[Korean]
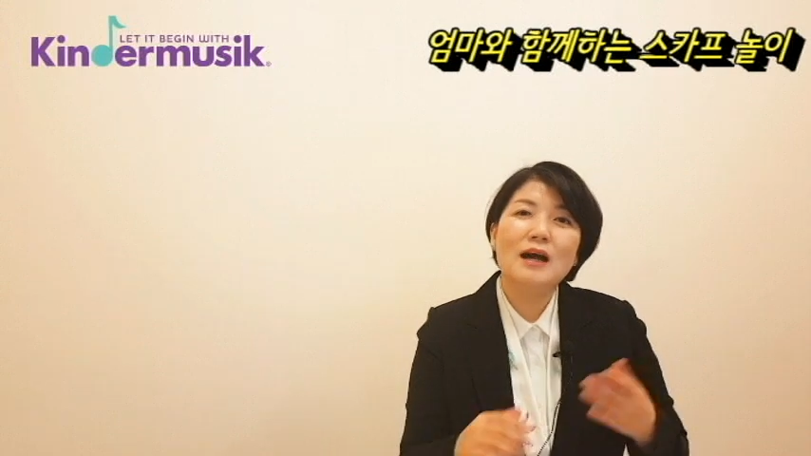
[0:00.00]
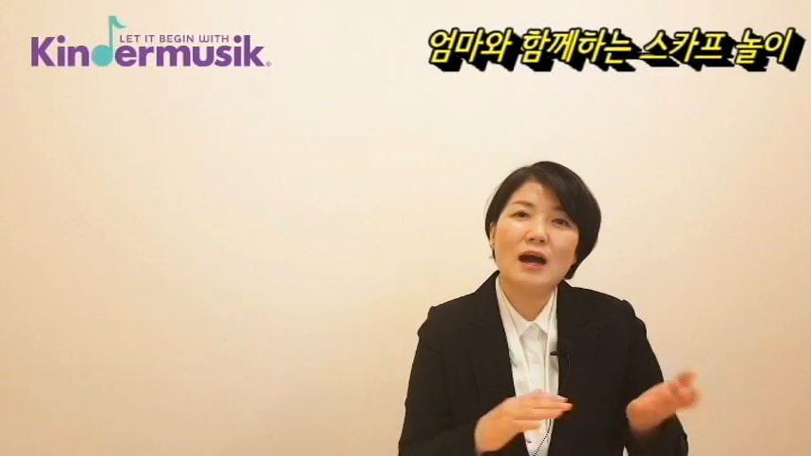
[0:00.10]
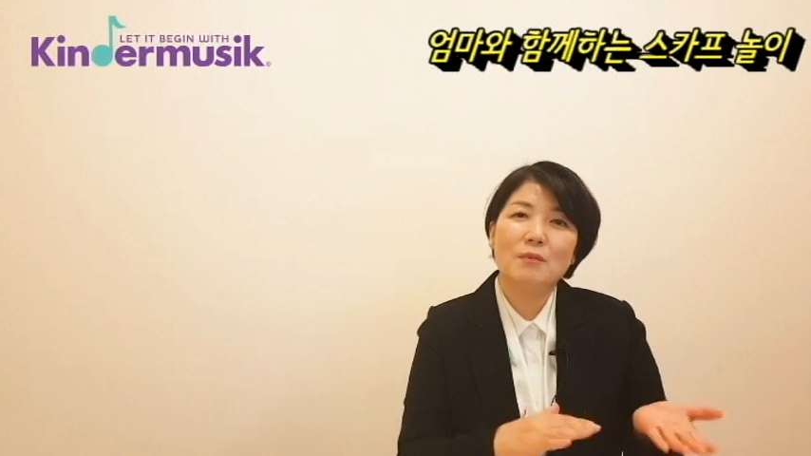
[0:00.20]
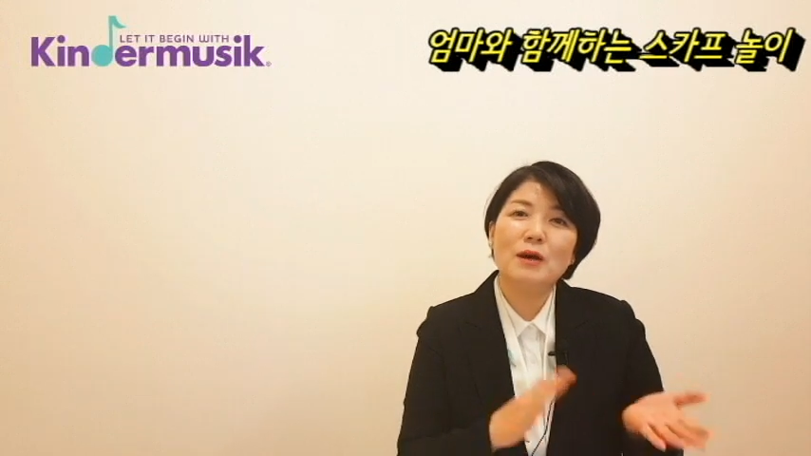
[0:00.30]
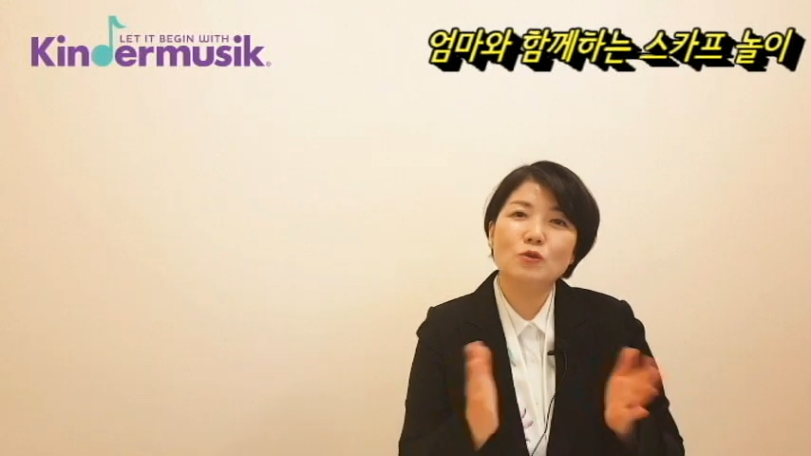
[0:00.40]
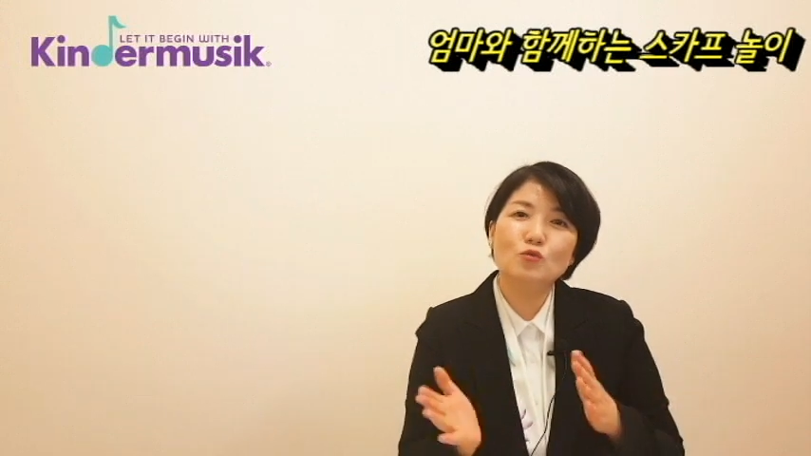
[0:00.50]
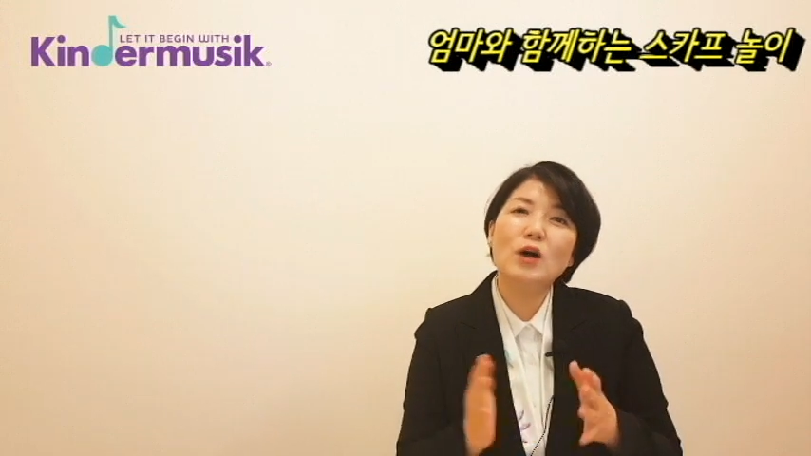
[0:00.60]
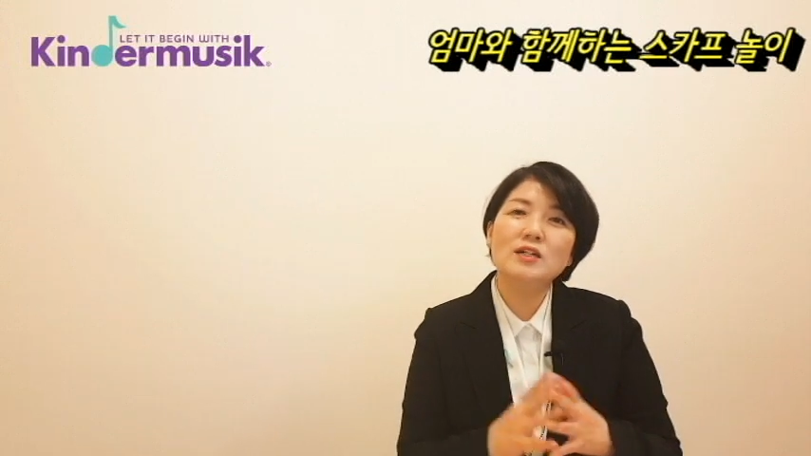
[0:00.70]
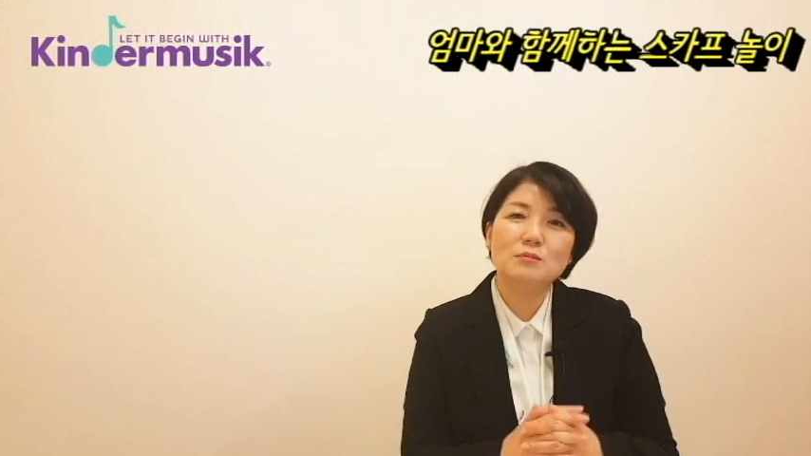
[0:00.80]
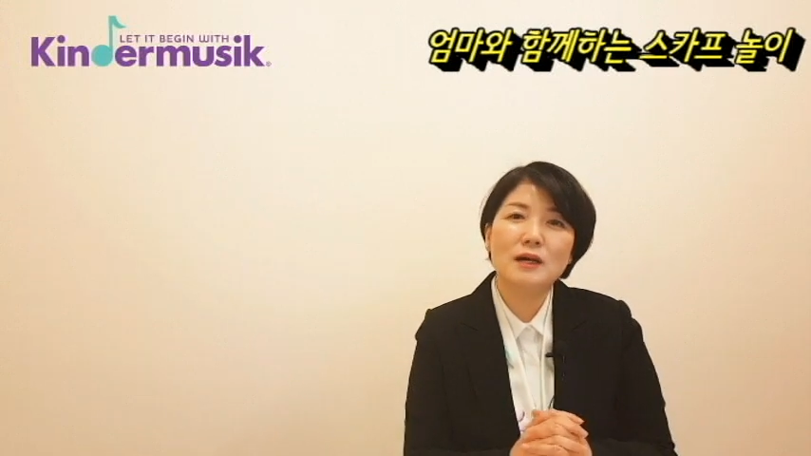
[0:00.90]
아마
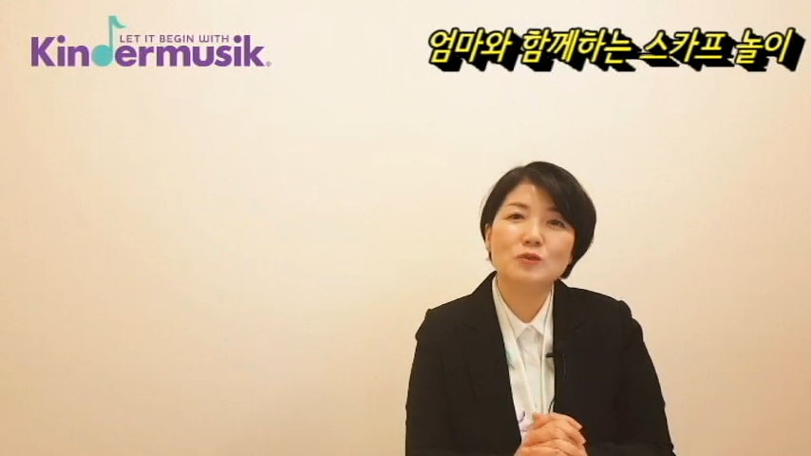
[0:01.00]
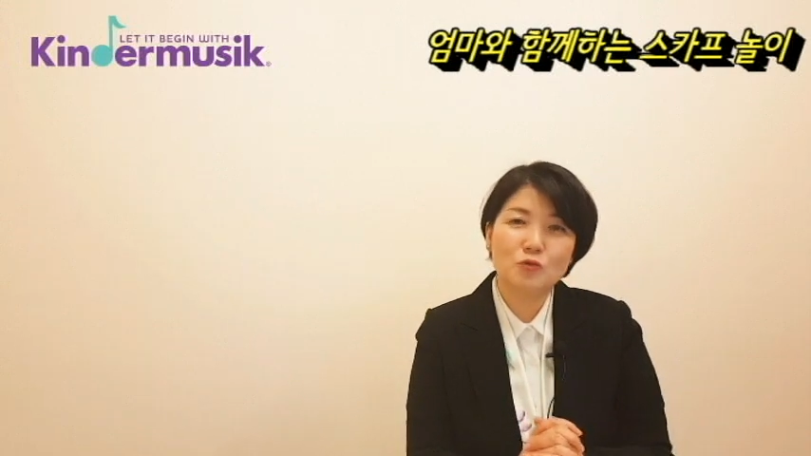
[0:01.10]
유아 음악